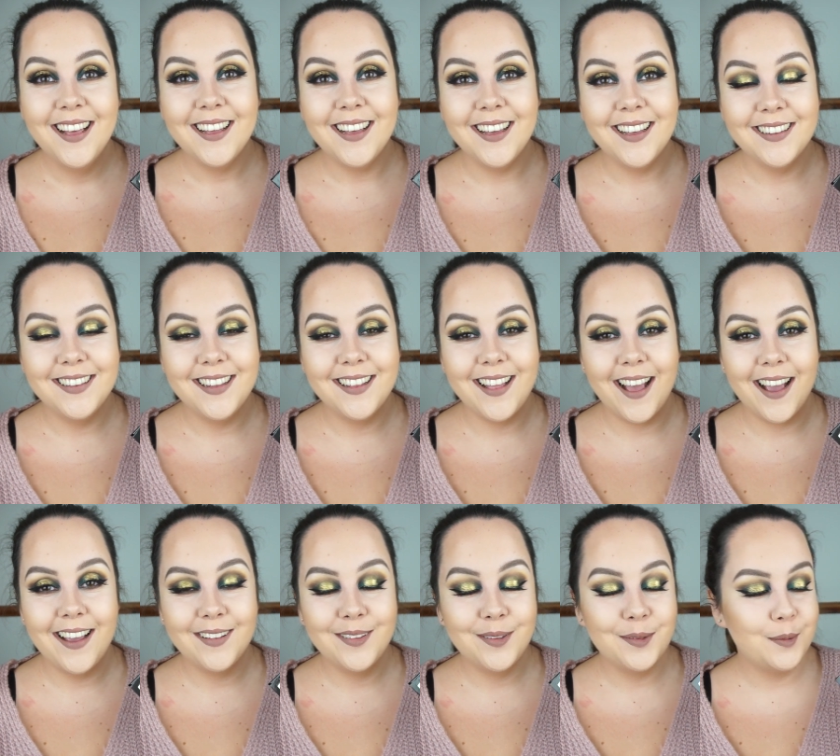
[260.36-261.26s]
e,
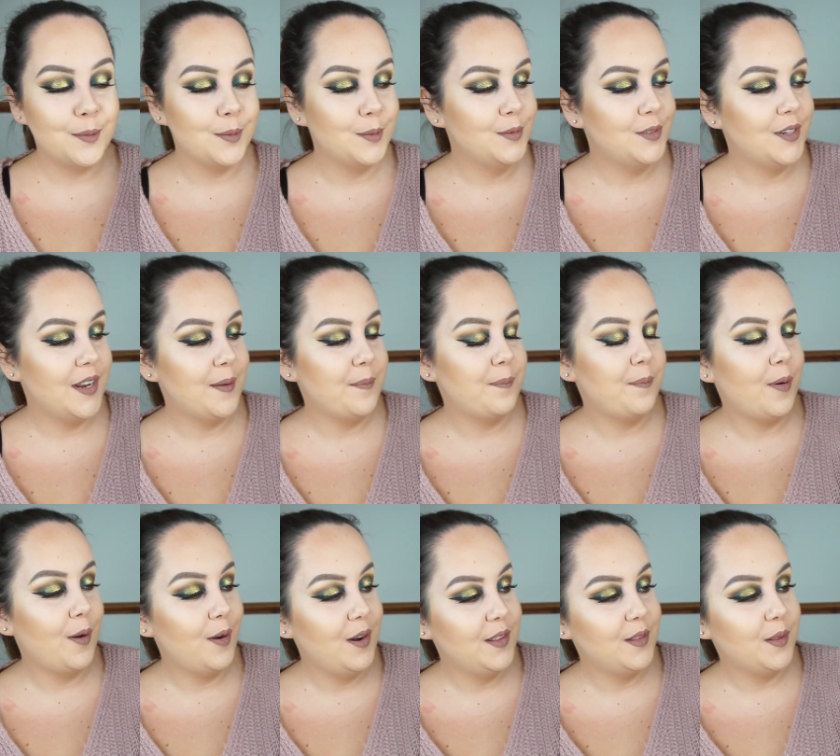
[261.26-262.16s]
daje to duże
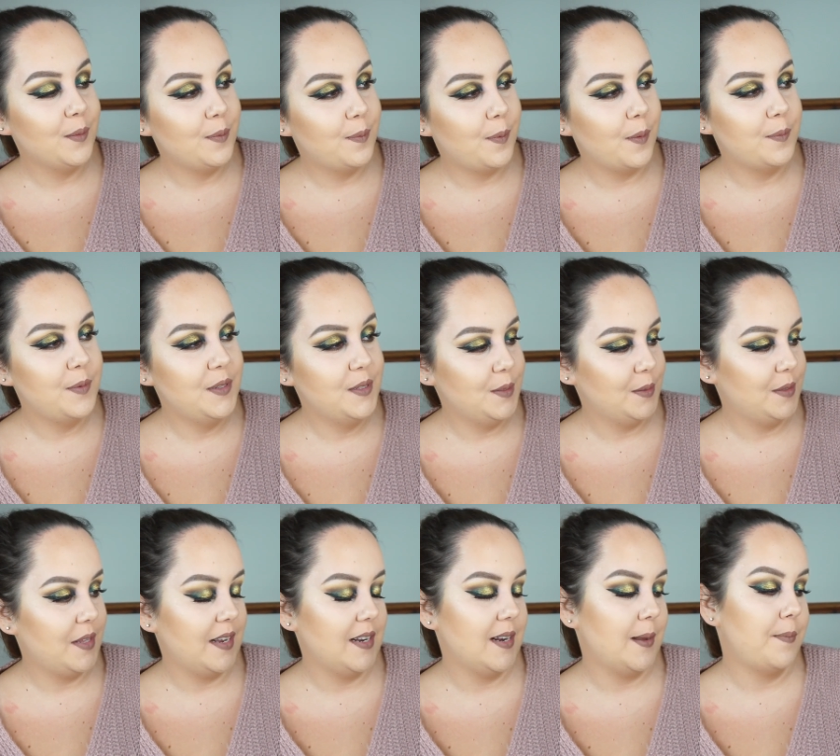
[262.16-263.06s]
pole do popisu
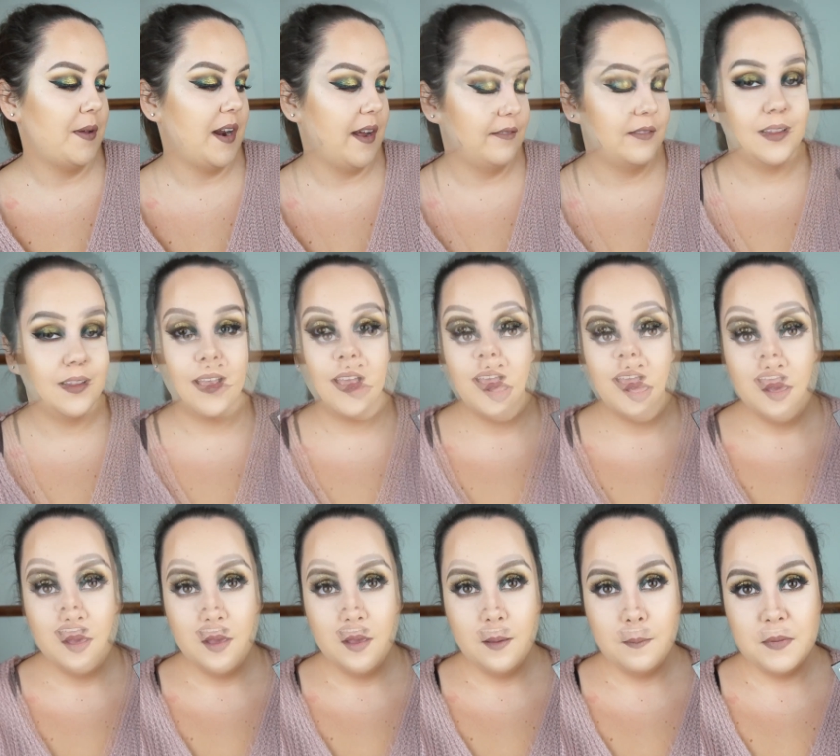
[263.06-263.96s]
tak naprawdę.
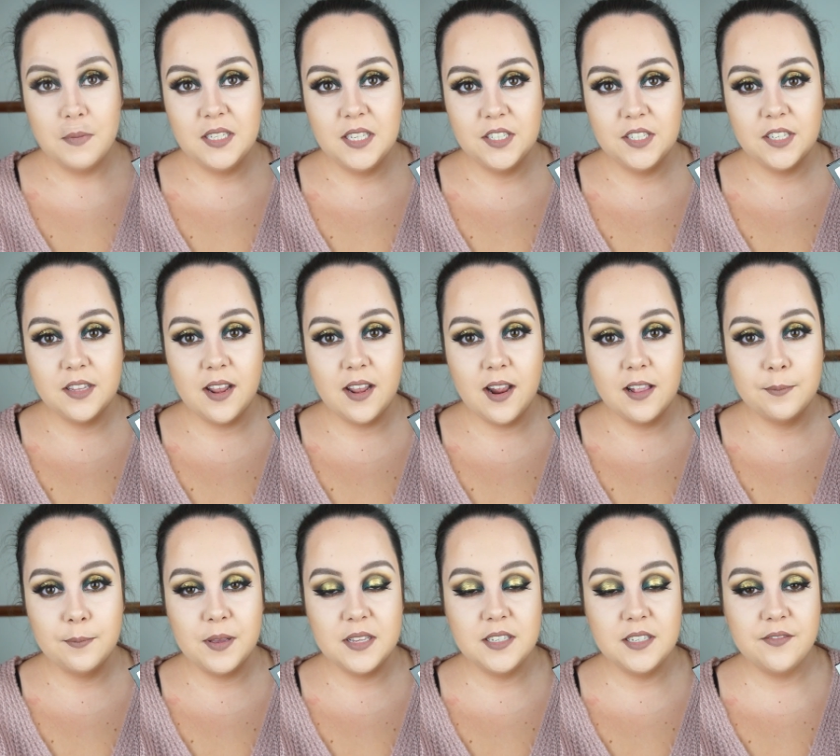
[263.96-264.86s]
Myślę, że
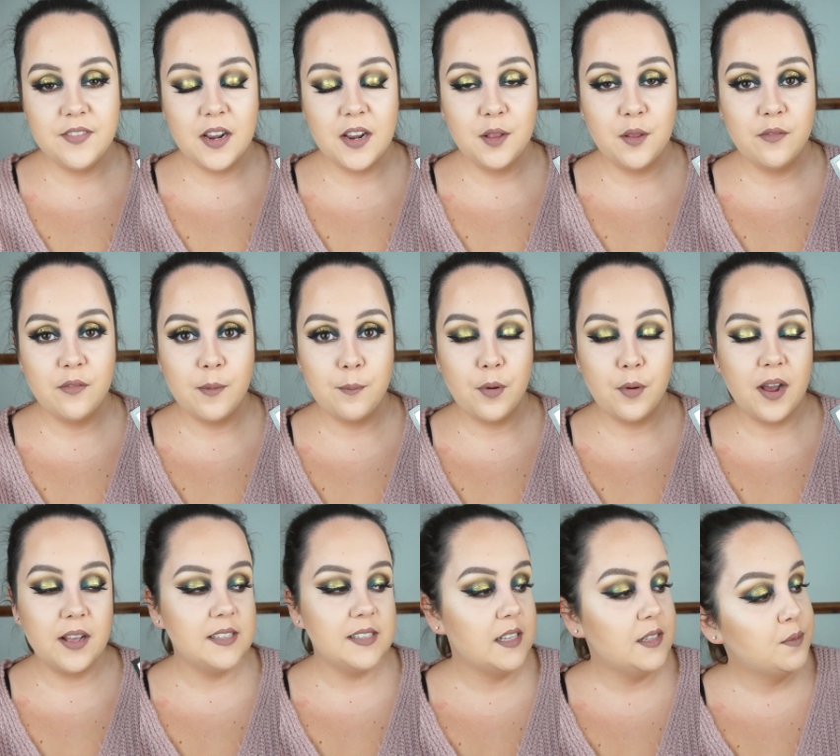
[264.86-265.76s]
teraz będzie warto Wam
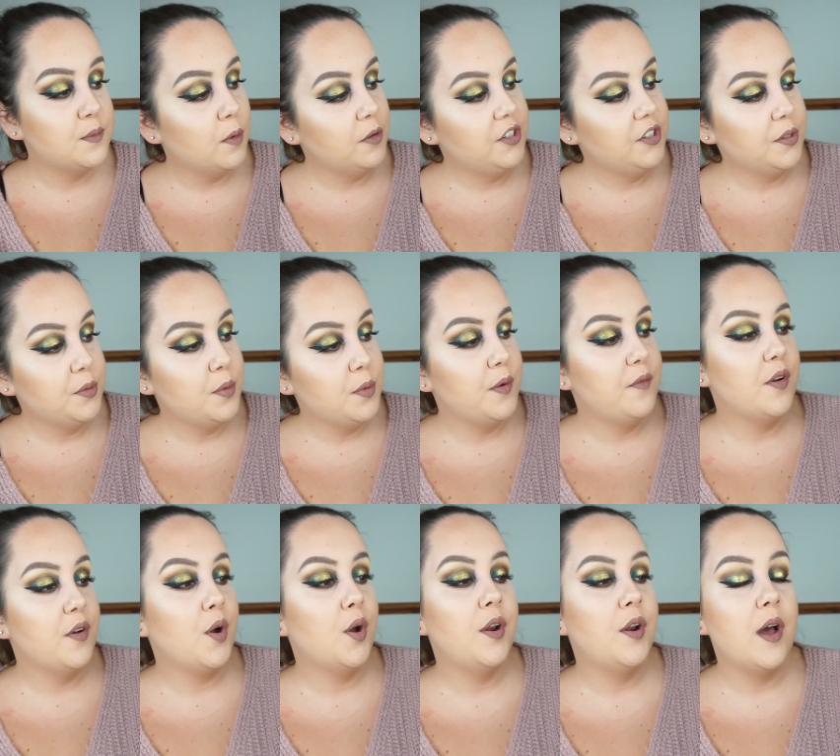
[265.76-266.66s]
pokazać słocze, które
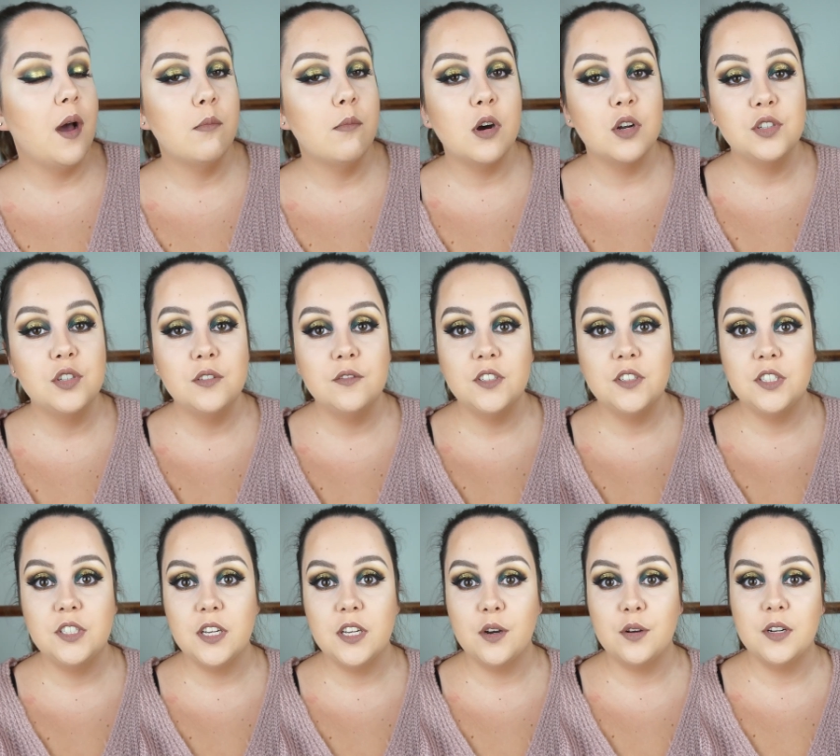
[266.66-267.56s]
wykonałam.
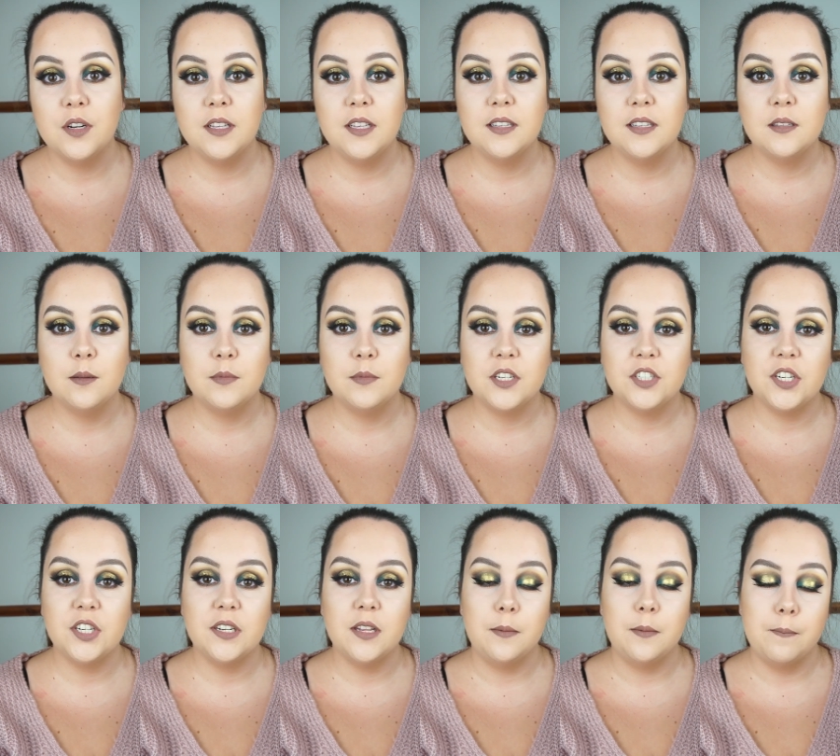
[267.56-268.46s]
Oczywiście one nie są na
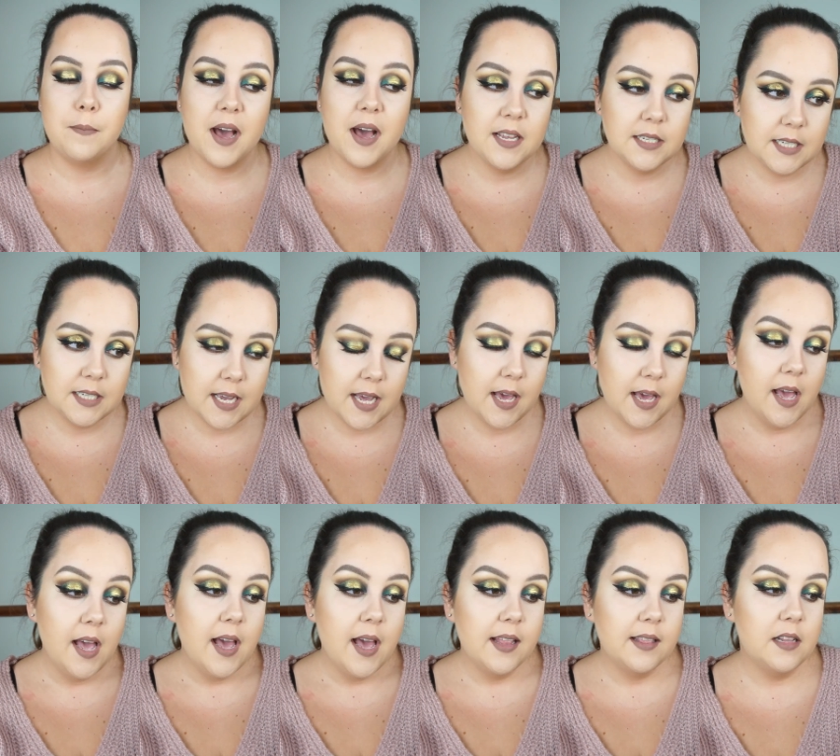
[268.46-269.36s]
żadnej bazie,
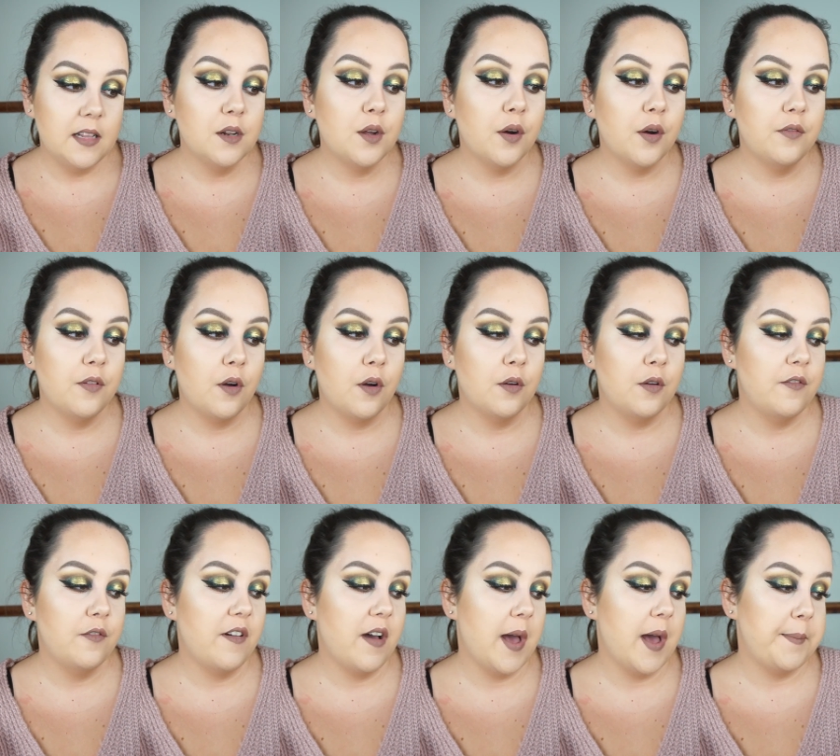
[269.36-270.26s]
tylko
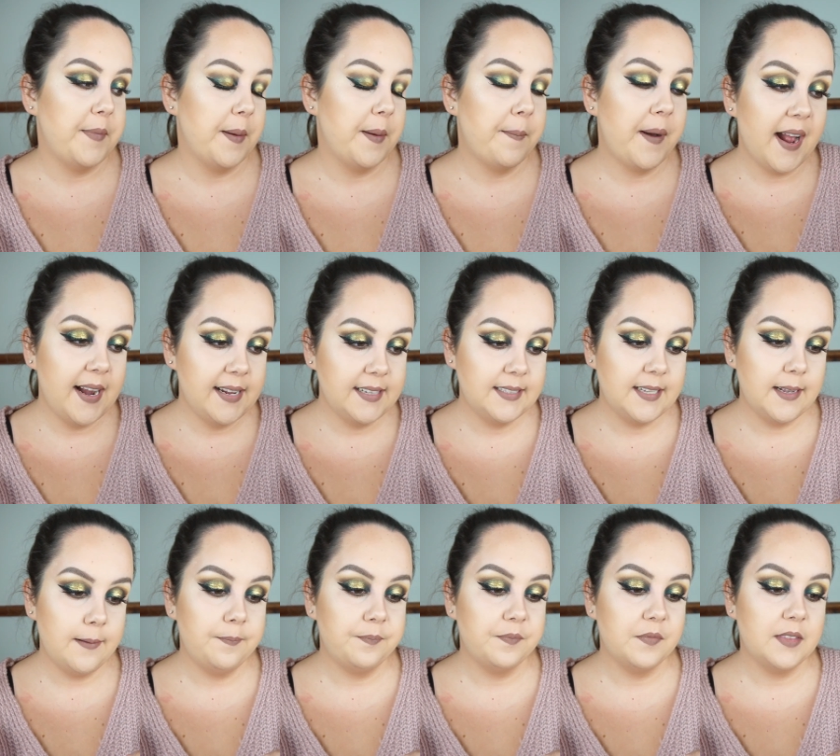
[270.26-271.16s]
wykonywałam je
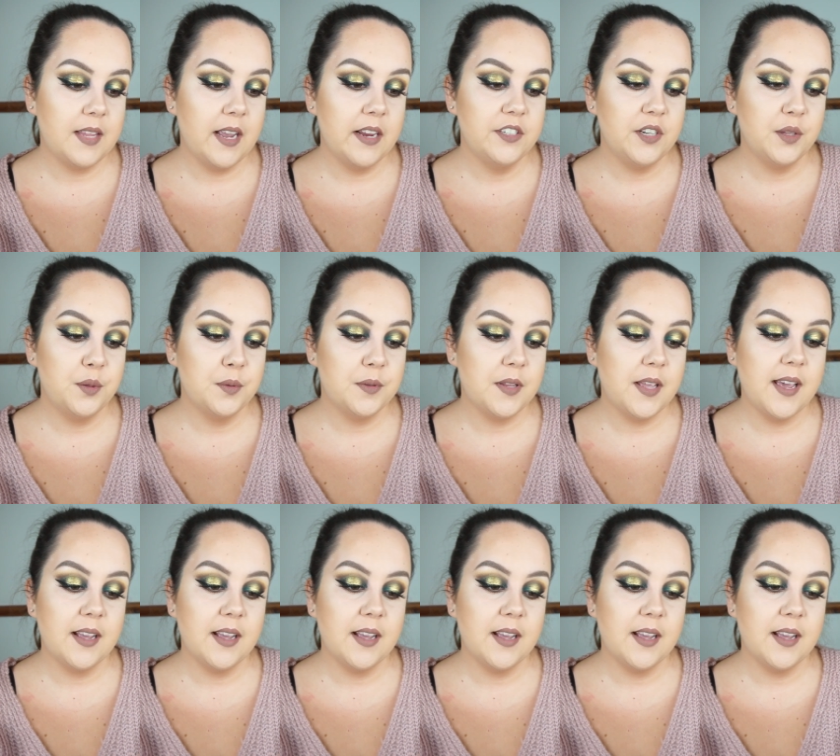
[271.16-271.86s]
palcem. Także tutaj